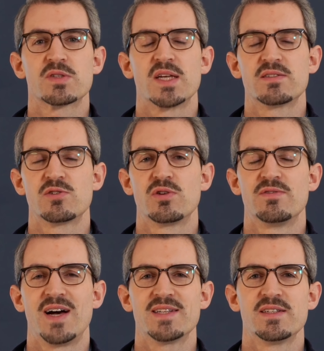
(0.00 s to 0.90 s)
Das heißt, Sie
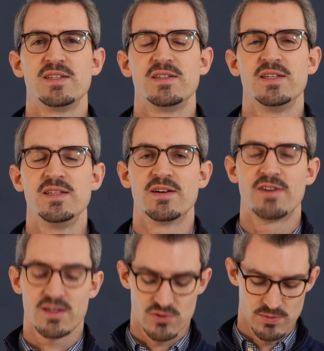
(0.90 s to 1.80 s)
können weiterhin in Ihr
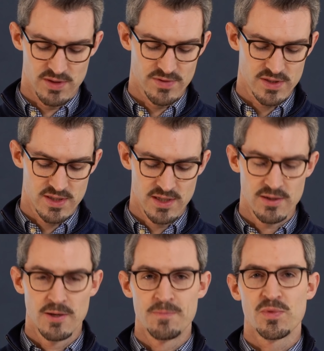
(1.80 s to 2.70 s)
Wachstum investieren.